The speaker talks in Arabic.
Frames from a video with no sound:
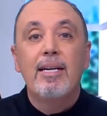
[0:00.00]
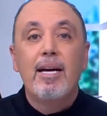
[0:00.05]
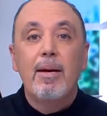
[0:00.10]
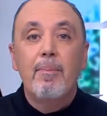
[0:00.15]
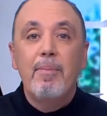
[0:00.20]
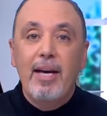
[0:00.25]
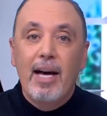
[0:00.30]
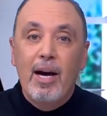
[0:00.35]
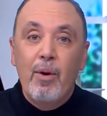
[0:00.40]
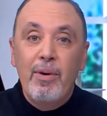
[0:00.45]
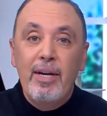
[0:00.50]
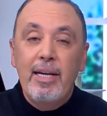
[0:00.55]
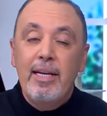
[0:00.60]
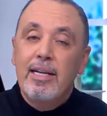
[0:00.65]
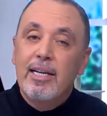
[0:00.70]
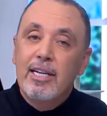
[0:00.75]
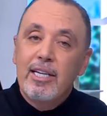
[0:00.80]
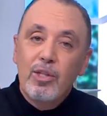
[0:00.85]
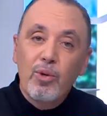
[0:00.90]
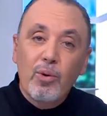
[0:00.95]
مئوي
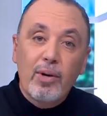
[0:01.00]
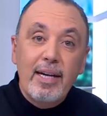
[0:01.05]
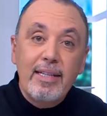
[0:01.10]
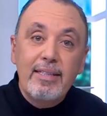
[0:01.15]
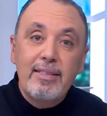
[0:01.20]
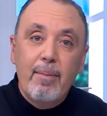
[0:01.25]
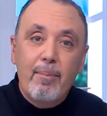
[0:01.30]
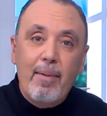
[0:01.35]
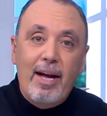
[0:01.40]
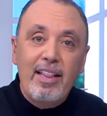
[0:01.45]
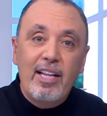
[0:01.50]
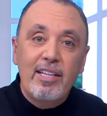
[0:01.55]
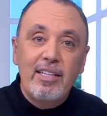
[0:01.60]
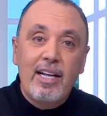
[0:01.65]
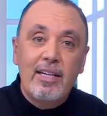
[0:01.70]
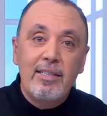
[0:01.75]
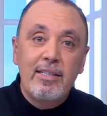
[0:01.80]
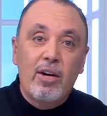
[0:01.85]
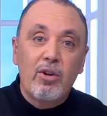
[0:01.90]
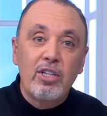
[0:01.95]
يقدم على
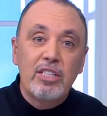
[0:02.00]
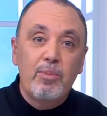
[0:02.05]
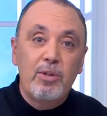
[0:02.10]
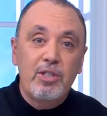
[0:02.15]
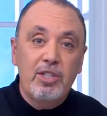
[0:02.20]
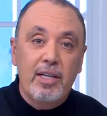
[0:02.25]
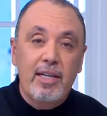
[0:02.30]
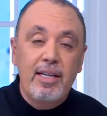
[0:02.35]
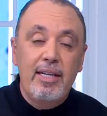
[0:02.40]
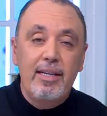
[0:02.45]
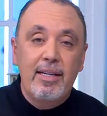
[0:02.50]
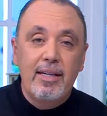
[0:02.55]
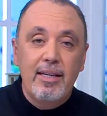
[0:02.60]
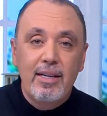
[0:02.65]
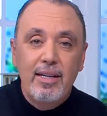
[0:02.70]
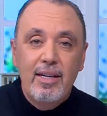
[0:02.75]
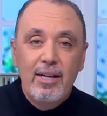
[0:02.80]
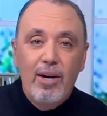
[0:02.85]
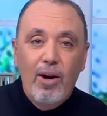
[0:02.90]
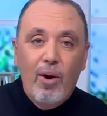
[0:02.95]
الأرز بشعرية
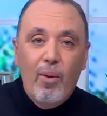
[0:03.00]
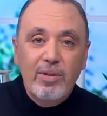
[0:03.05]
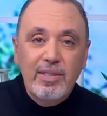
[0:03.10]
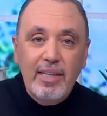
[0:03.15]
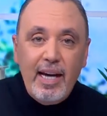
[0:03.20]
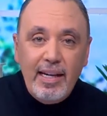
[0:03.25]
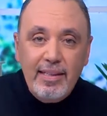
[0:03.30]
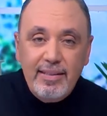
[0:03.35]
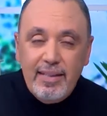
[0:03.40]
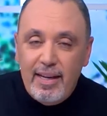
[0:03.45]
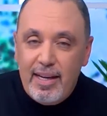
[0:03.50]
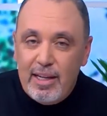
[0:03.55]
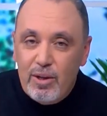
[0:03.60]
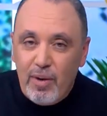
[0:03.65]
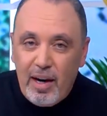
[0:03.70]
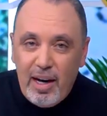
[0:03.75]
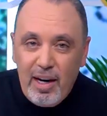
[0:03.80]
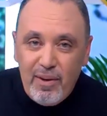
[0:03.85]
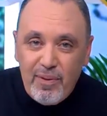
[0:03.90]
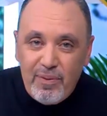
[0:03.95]
وصحتين
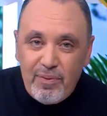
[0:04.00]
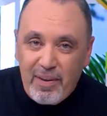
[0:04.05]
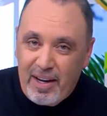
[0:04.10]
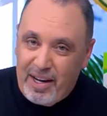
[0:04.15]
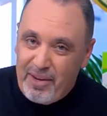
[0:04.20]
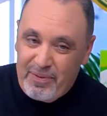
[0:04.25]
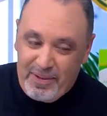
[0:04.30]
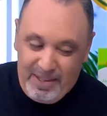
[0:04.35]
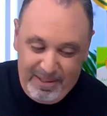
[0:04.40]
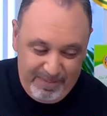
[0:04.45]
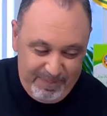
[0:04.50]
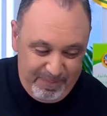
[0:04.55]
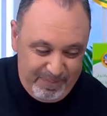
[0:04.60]
وألف عافية